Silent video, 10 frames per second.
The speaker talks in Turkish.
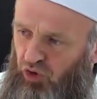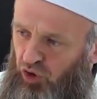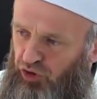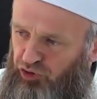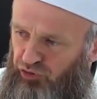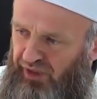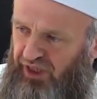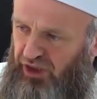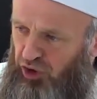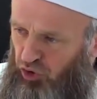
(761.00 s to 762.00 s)

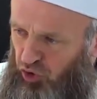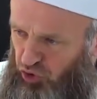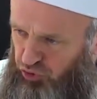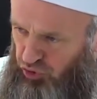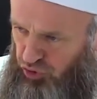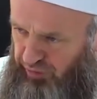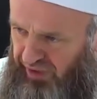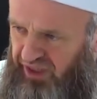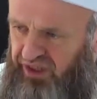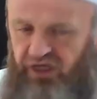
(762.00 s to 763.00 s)
Öldürmeye de,
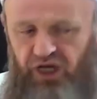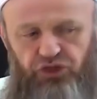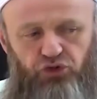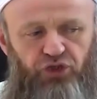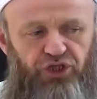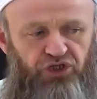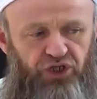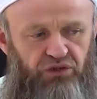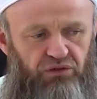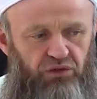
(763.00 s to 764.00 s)
öldürülmeye de razı
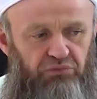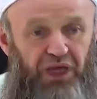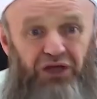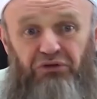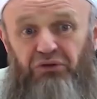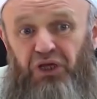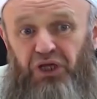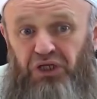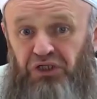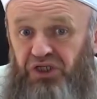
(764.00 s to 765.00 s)
olacak. Ben
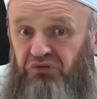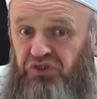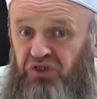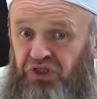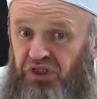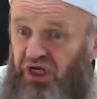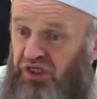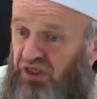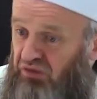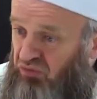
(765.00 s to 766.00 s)
savaşa
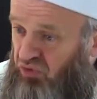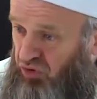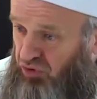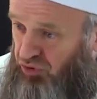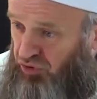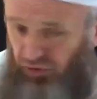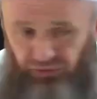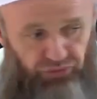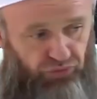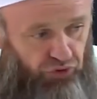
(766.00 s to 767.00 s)
gidersem
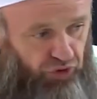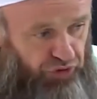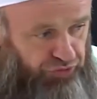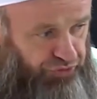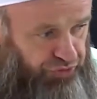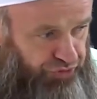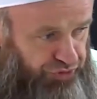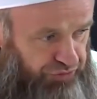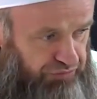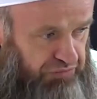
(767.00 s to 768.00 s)
ölürüm,
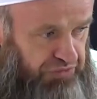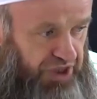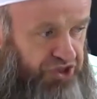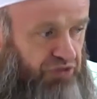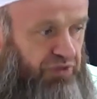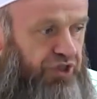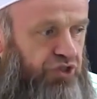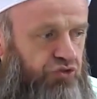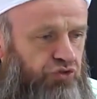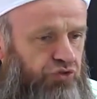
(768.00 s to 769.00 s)
öldürülürüm, yaşamak
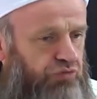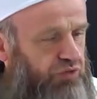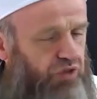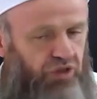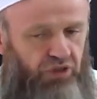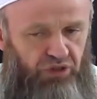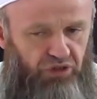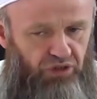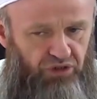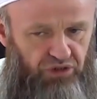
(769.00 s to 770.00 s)
istiyorum.
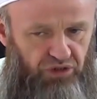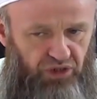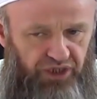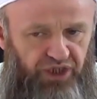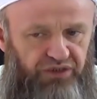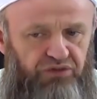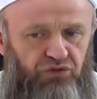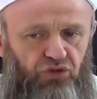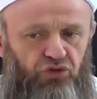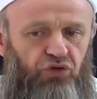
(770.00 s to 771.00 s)
Ya
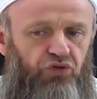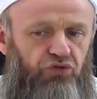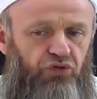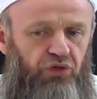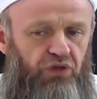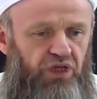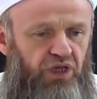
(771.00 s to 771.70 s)
hayatı doğru oku.